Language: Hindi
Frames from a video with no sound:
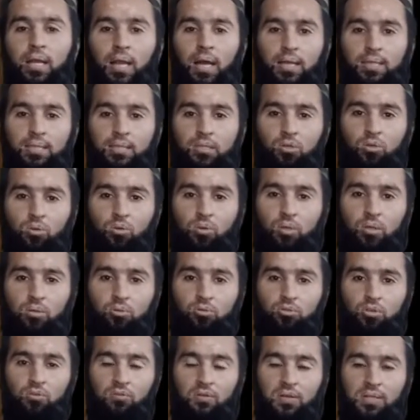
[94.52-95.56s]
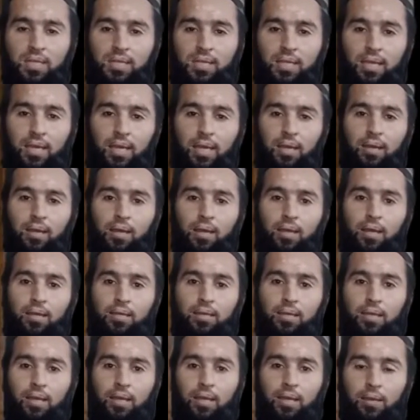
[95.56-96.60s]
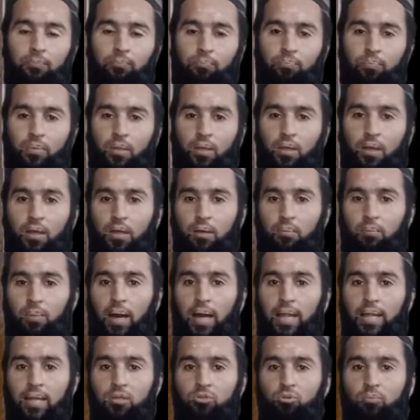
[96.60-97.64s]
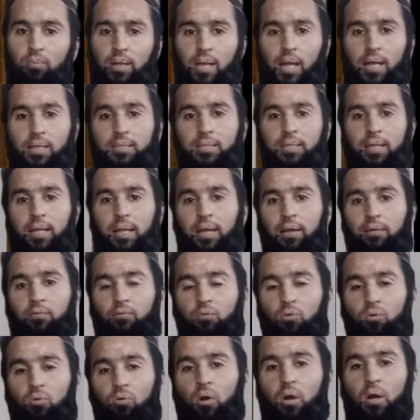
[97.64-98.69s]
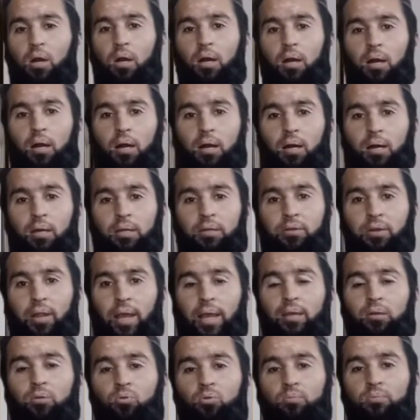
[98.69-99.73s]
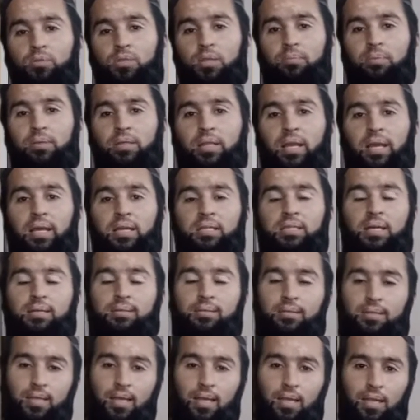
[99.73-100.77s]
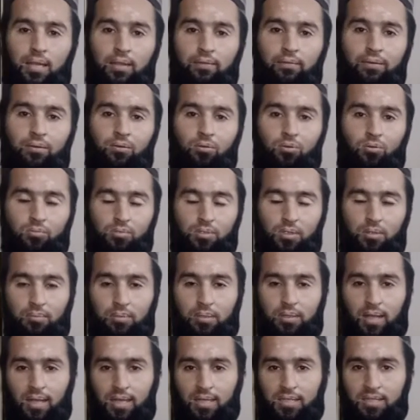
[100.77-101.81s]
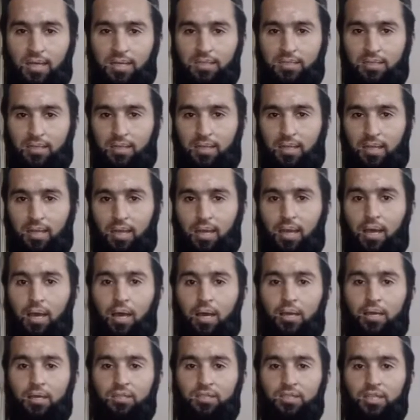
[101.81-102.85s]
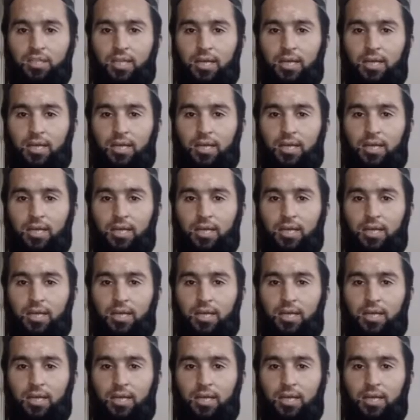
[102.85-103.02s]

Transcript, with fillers: ग्लास की होगी उसकी वजह यह है कि बाहर के जो मनाजिर हैं वो ड्राइंग रूम से भी देखे जा सकते हैं लिविंग रूम से भी देखे जा सकते हैं इसी